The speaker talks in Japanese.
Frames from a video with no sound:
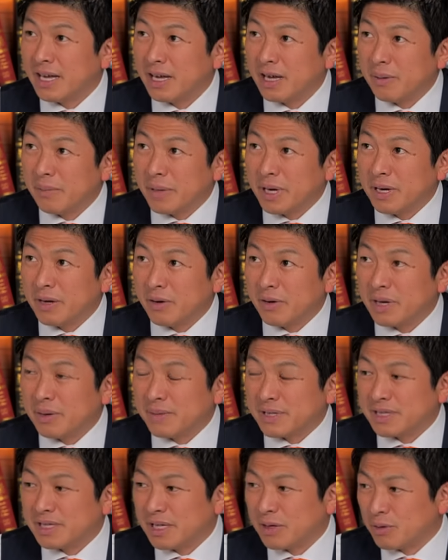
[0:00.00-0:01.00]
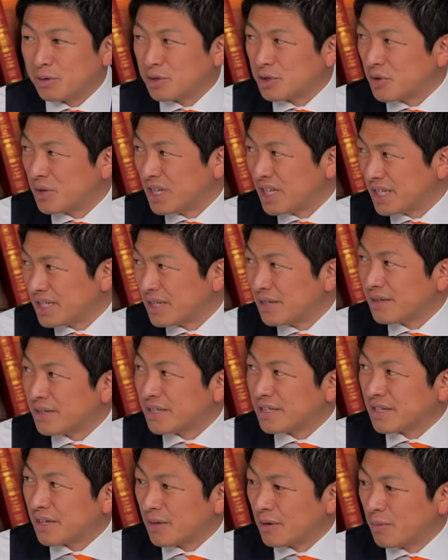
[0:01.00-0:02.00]
はい、まあ、日本は今すでに6兆円出してる
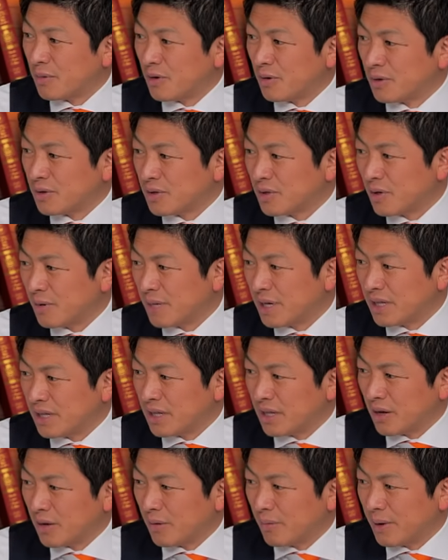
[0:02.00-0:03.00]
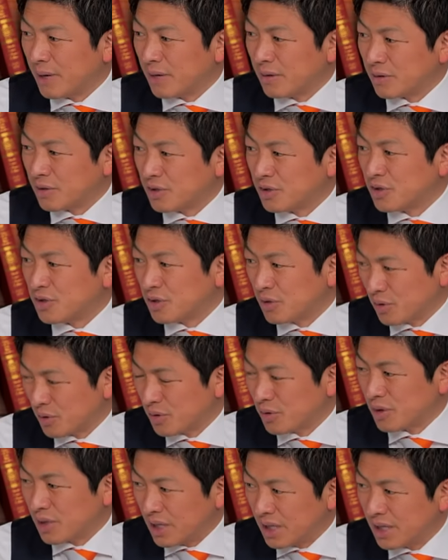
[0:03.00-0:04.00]
んですけども、はい、それをまあ1.5倍の9兆
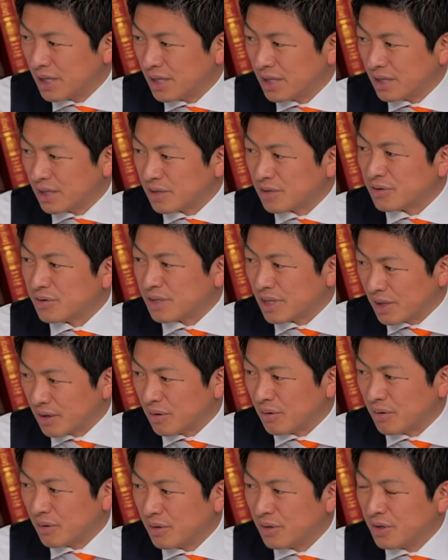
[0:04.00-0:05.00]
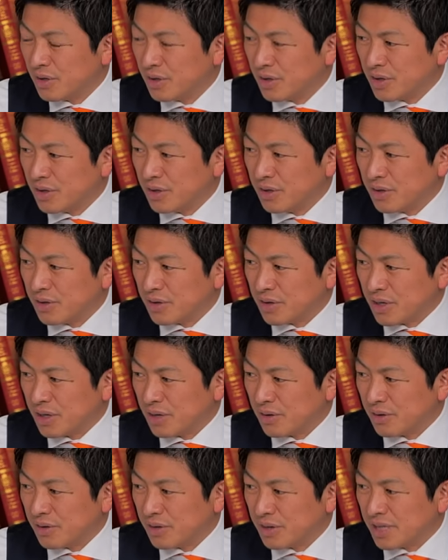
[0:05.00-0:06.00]
ほどにするんだという
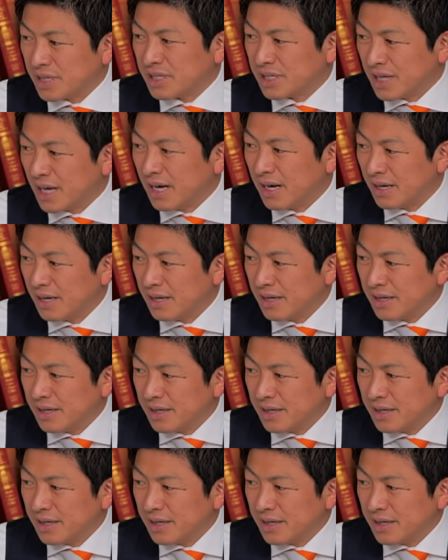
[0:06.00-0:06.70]
議論でした。